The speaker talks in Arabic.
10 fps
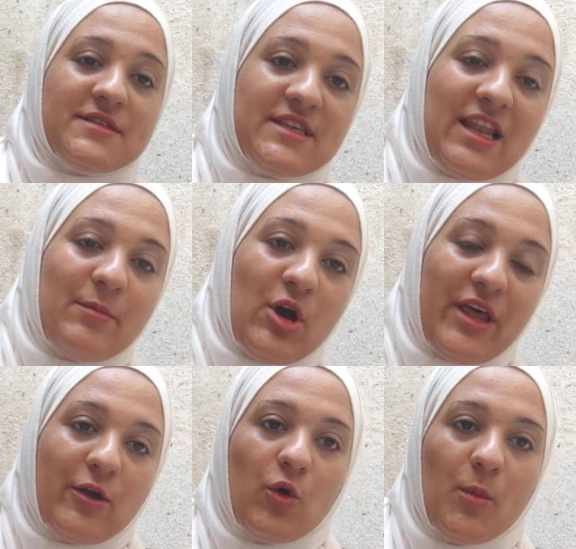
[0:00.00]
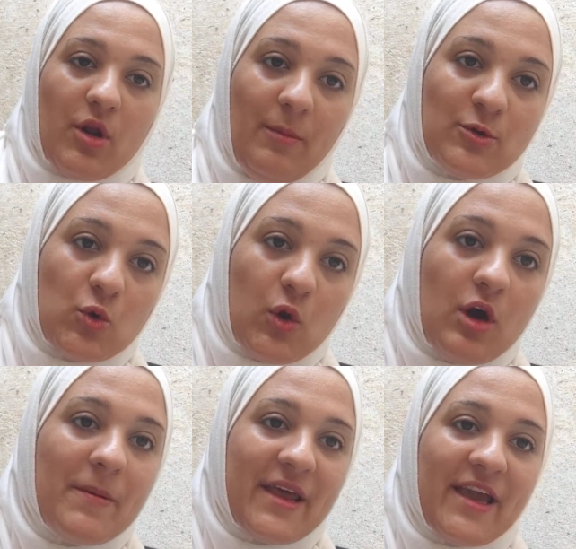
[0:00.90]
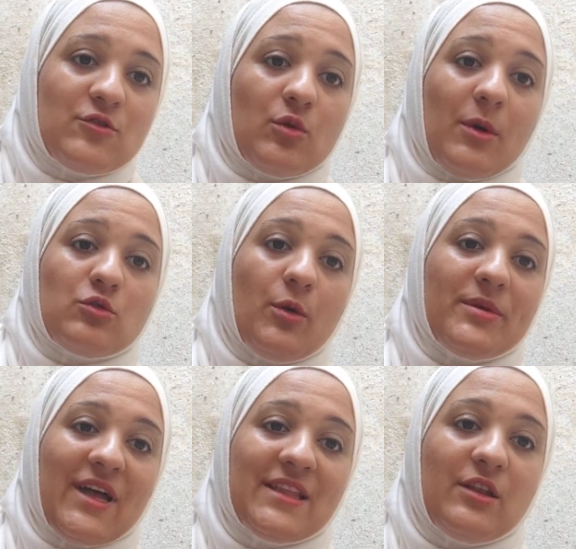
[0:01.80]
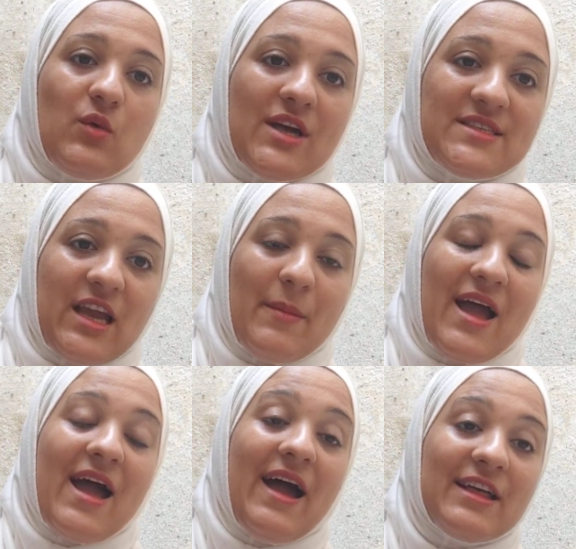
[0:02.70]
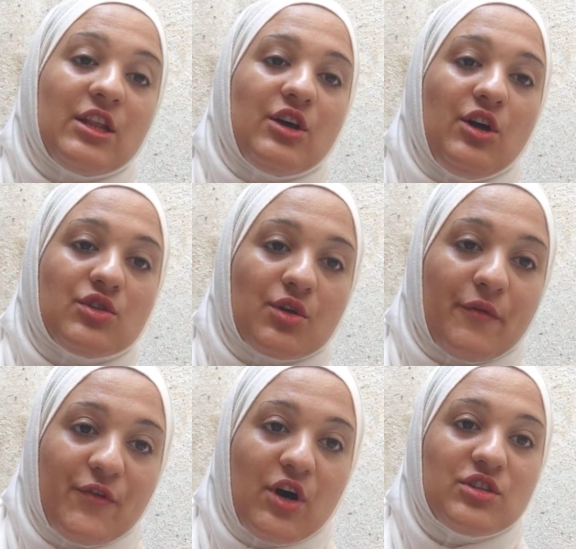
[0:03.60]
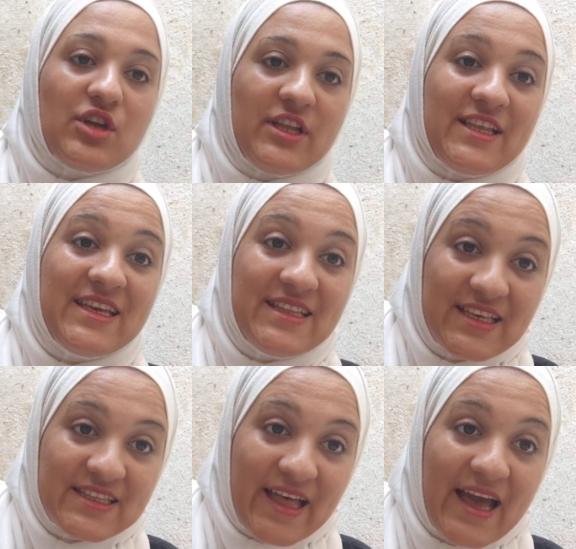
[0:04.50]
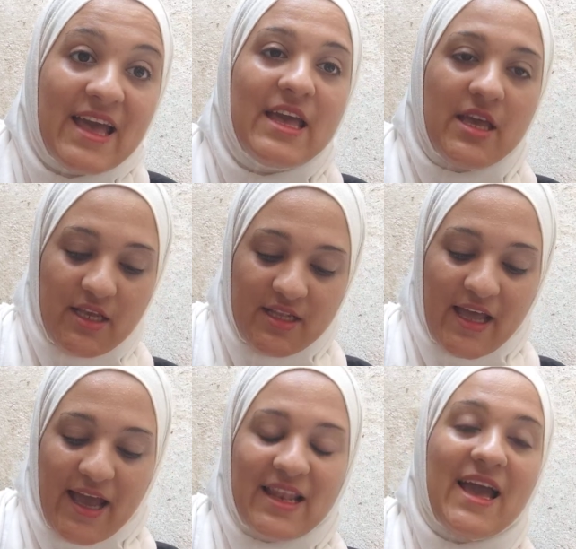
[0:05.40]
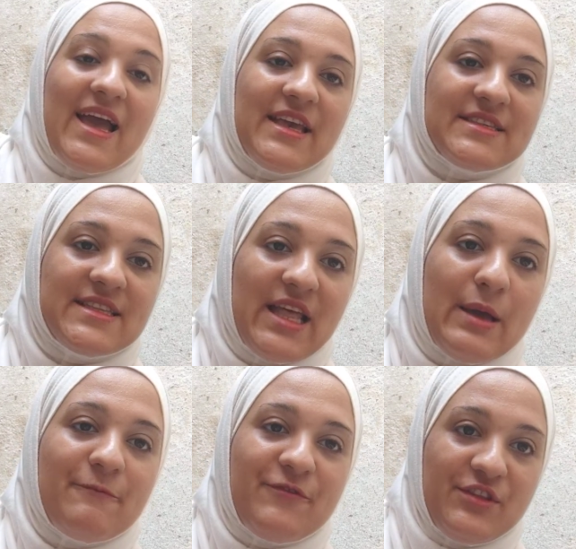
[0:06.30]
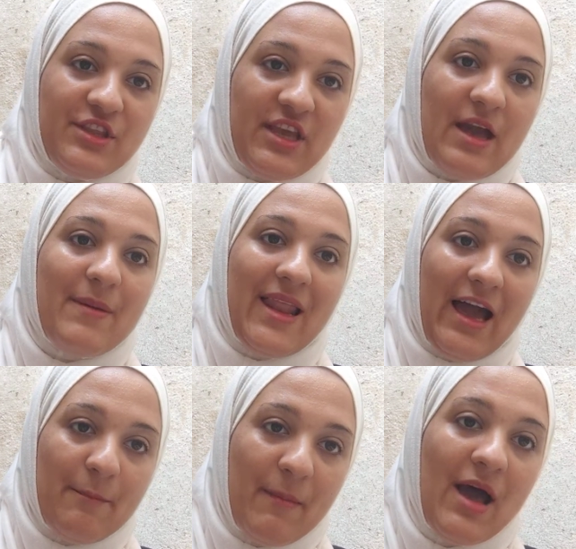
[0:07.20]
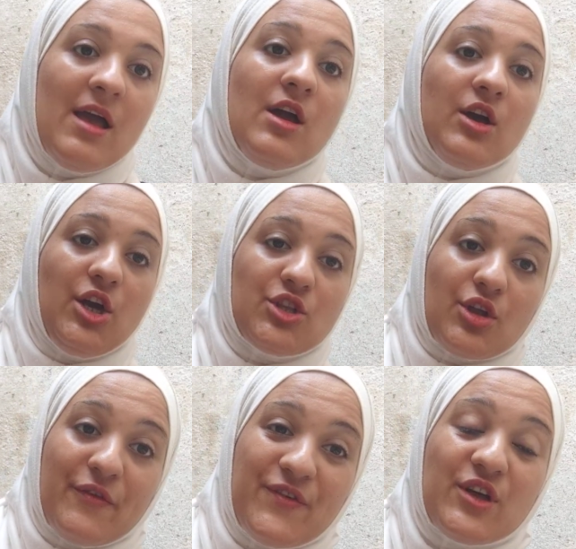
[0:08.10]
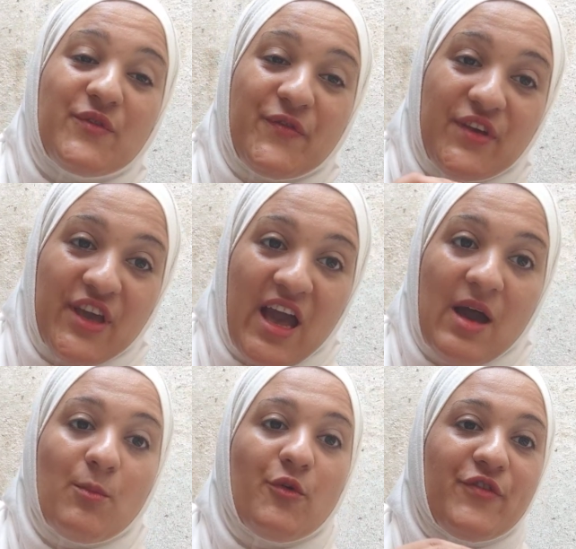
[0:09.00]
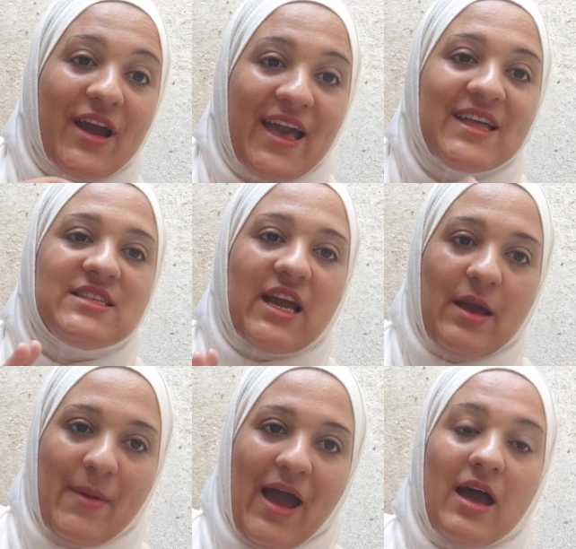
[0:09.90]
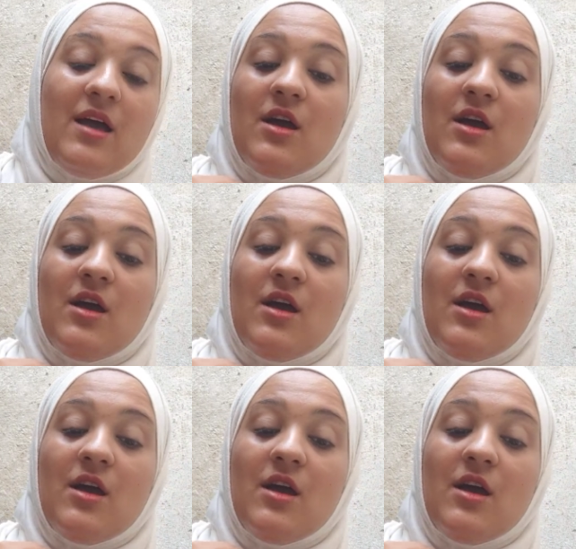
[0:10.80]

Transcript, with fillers: السلام عليكم ورحمة الله وبركاته الموضوع بتاع دلوقتي يا جماعة عن الاعترافات الجديدة اللي قالها إسلام في النيابة العامة اعترافات فيها مفاجآت يا جماعة